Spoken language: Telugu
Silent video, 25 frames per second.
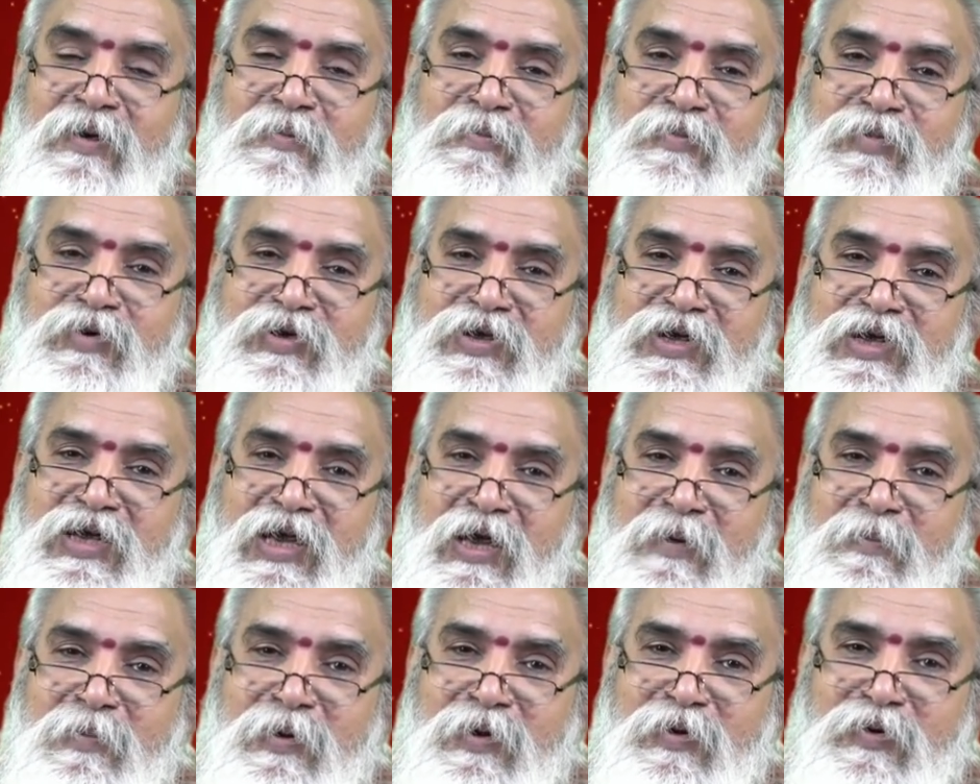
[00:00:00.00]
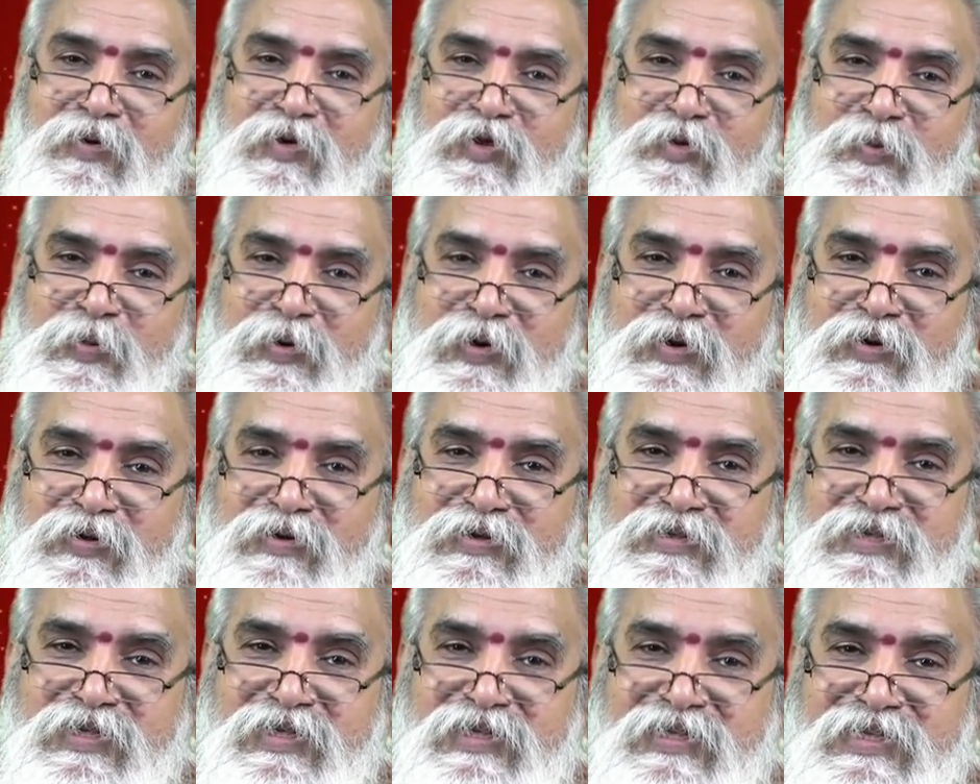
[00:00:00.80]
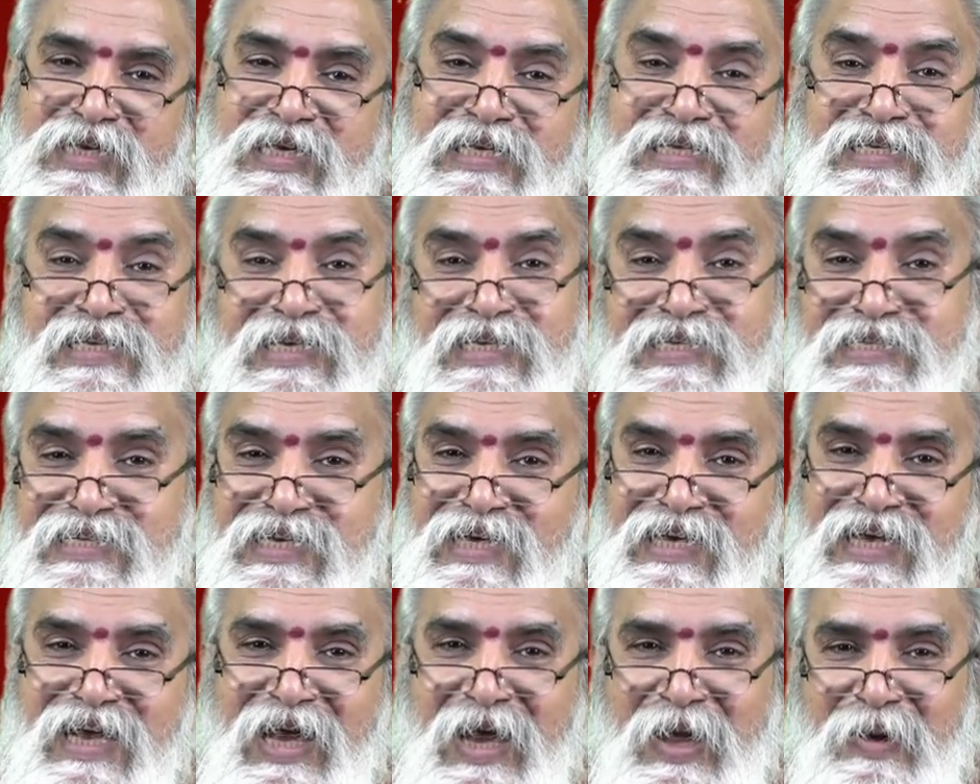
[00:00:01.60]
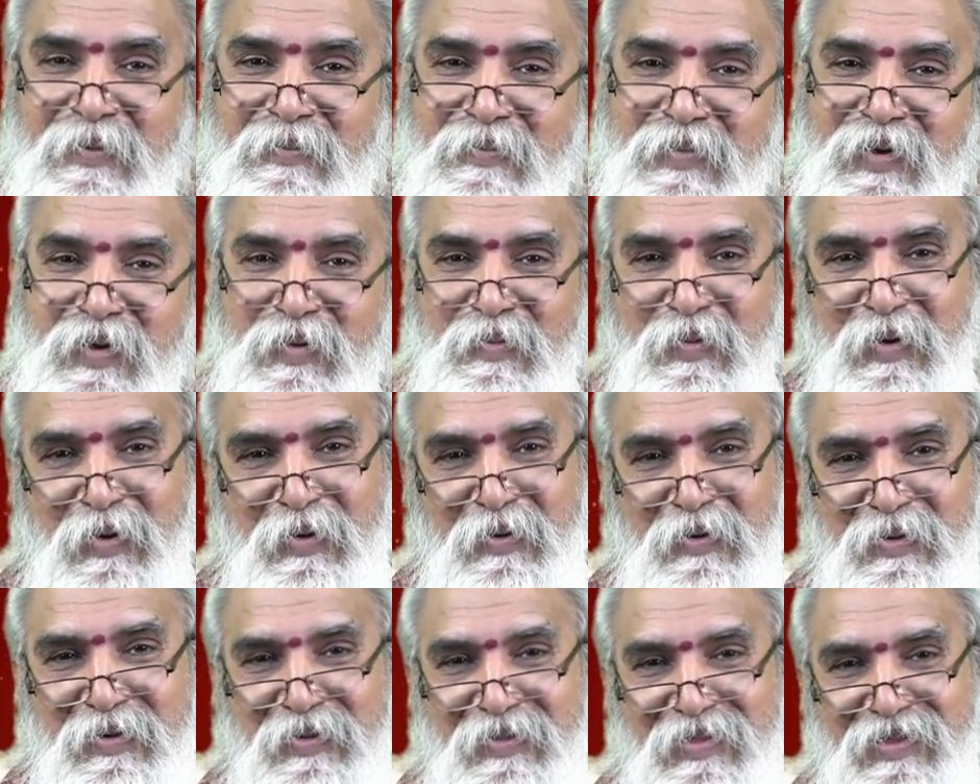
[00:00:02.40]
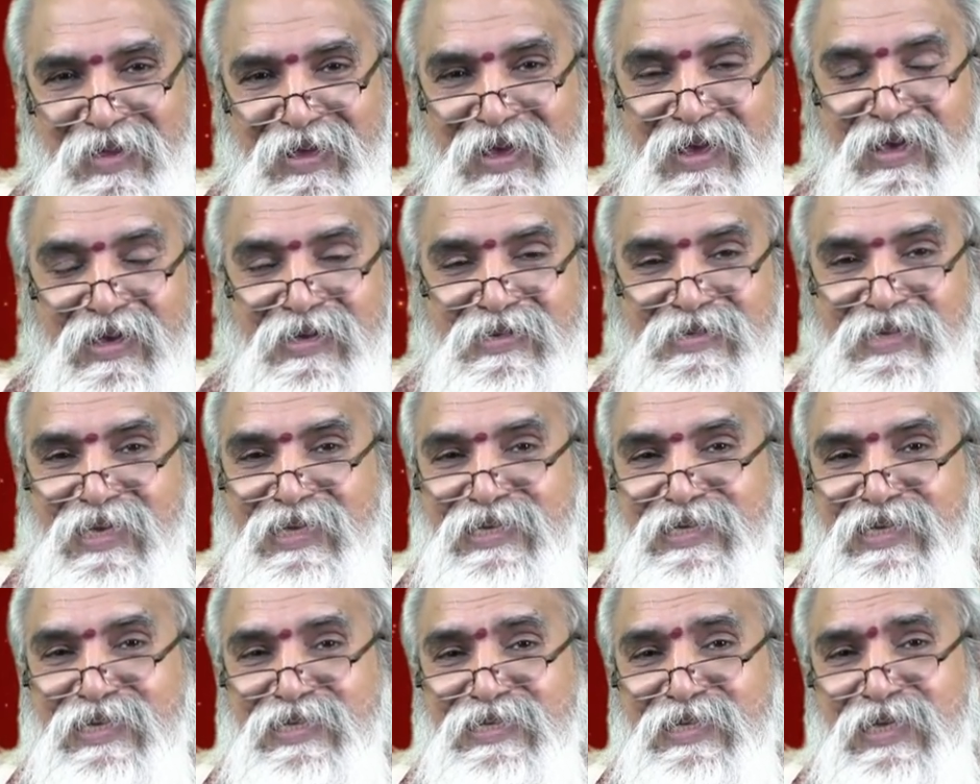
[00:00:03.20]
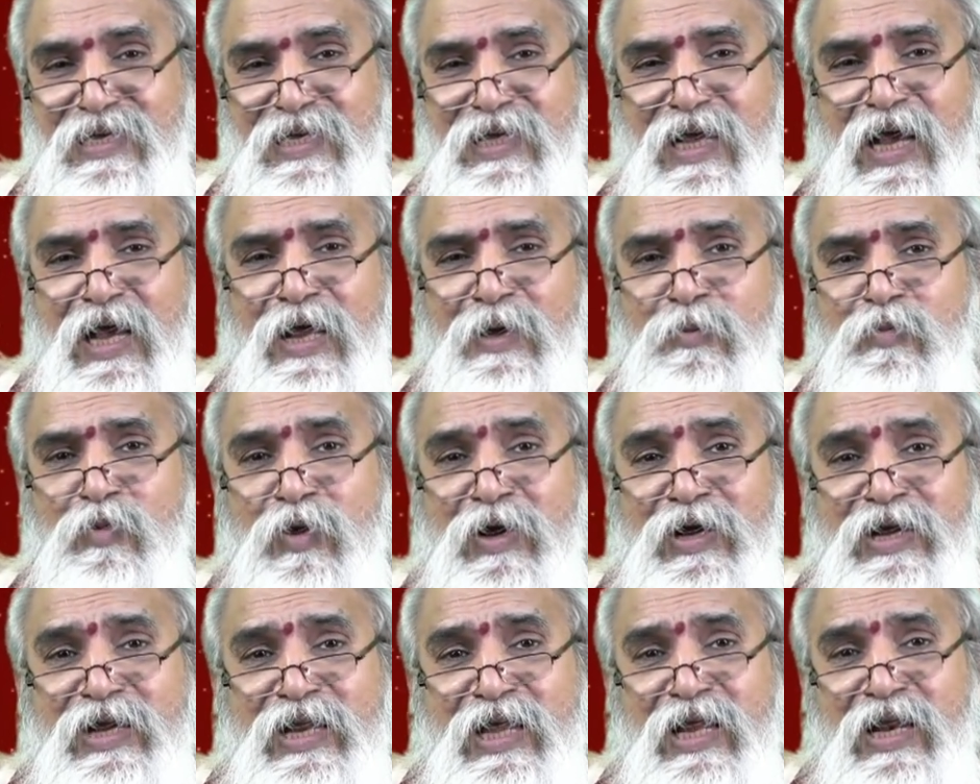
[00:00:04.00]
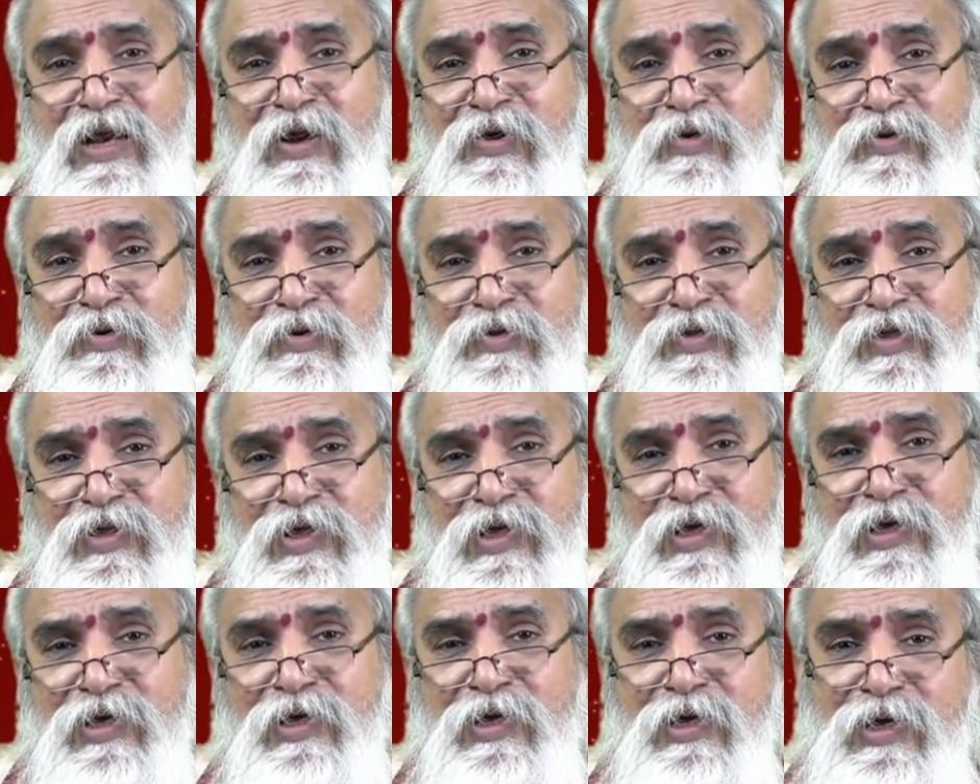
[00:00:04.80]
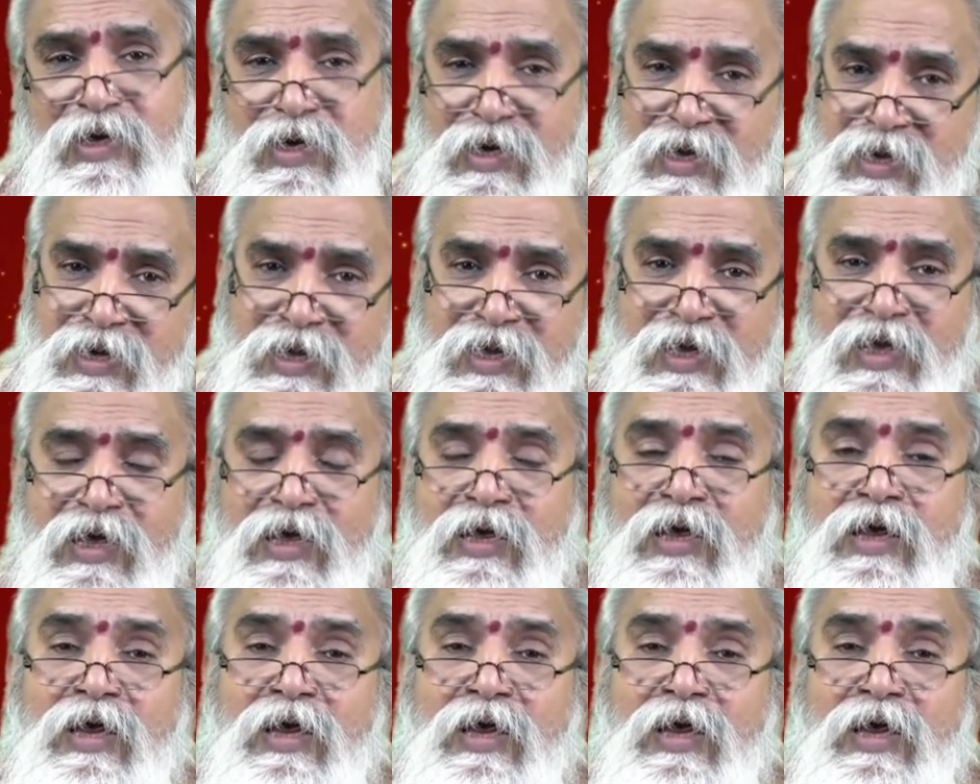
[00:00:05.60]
ముఖ్యంగా మనం గుర్తుపెట్టుకోవాల్సింది సజ్జన సహకారం మీకు బాగుంటుంది సజ్జన సహకారము అంటే ఎలా ఉంటుంది అంటే